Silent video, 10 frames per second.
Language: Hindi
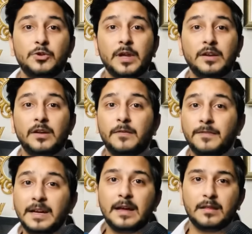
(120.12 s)
यू कैन
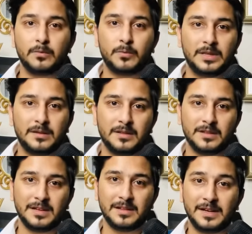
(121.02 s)
फ्री लांस विद दिस
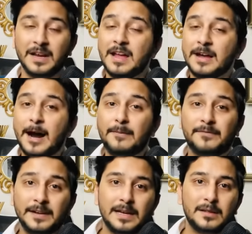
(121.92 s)
स्किल सेट आप
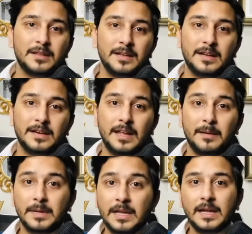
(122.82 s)
फ्री लांसिंग करके
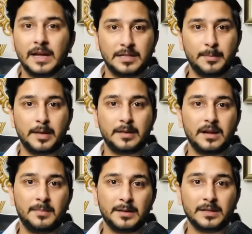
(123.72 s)
भी अच्छे पैसे
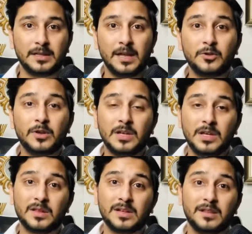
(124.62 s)
कमा सकते हैं क्योंकि ये
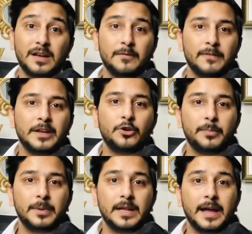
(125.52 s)
स्किल सेट
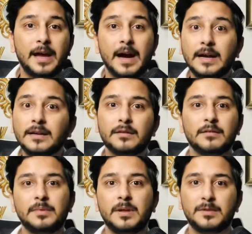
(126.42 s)
वैल्यूएबल है हर
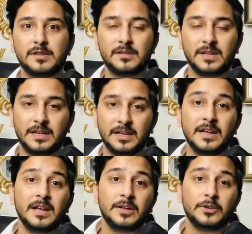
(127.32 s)
किस्म के बिज़नेस के लिए
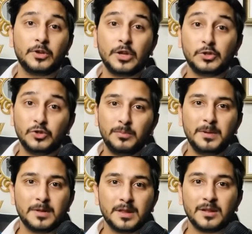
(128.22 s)
क्योंकि जो भी
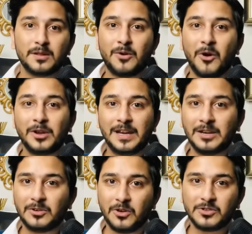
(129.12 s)
बिज़नेस
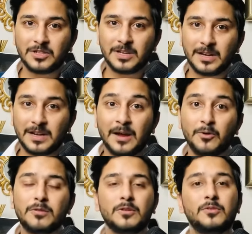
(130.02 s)
ऑनलाइन लॉन्च कर रहा है
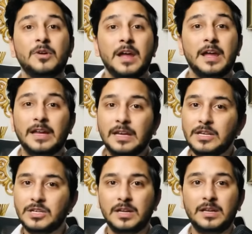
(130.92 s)
उसको
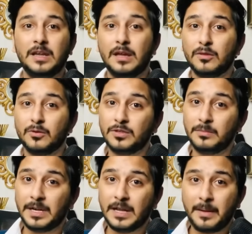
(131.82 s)
इनिशियली एक सोशल
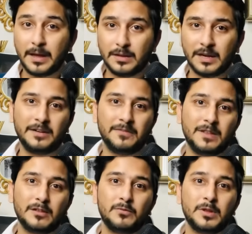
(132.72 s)
मीडिया एग्जीक्यूटिव की
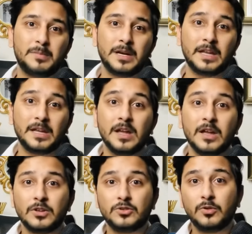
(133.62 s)
ज़रूरत पड़ेगी
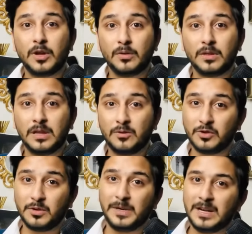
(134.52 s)
जो कि उसकी
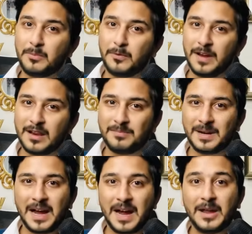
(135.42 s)
सोशल मीडिया प्रोफाइल्स
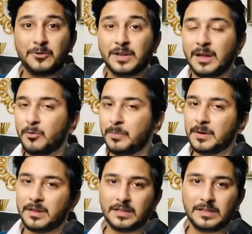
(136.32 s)
बनाए उनके
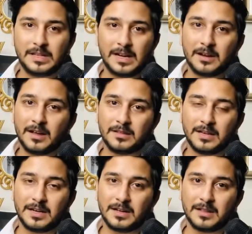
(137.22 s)
ऊपर सारा का
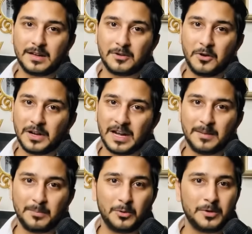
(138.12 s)
सारा का सारा कॉन्टेंट
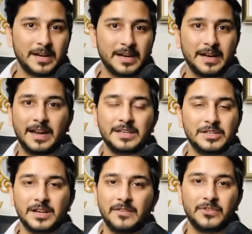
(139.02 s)
अपलोड करें
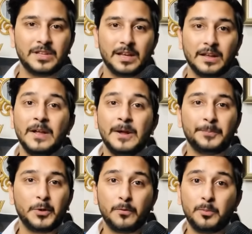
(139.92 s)
नीच एंड एवरी
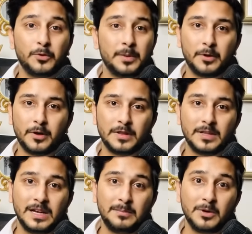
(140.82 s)
तो वो पूरे प्रोसेस
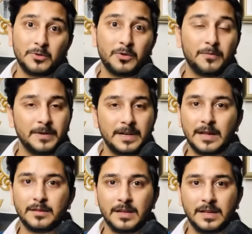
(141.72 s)
के लिए भी उनको फ्री
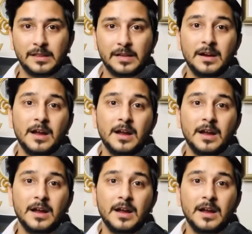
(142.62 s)
के अंदर